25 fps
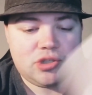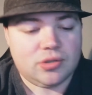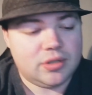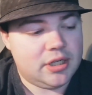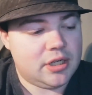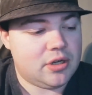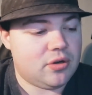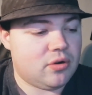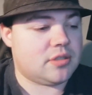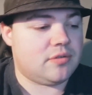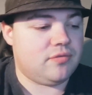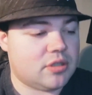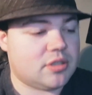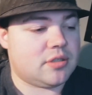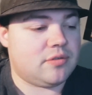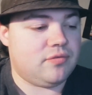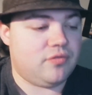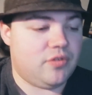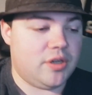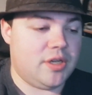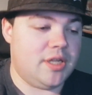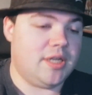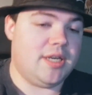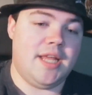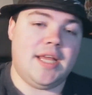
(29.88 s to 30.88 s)
schon die
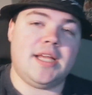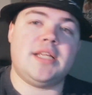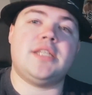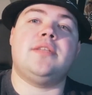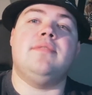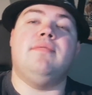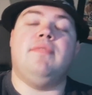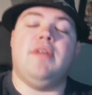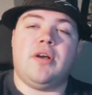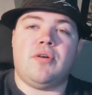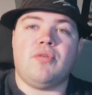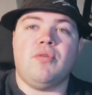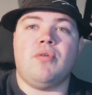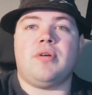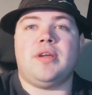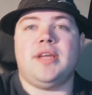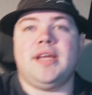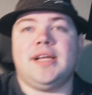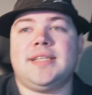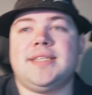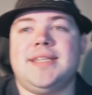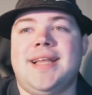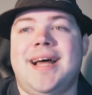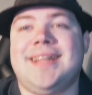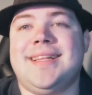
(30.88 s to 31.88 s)
Kosten für den nächsten. Wir
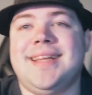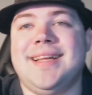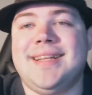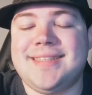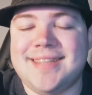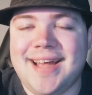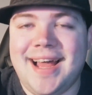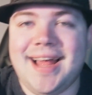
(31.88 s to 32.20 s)
gucken jetzt nach den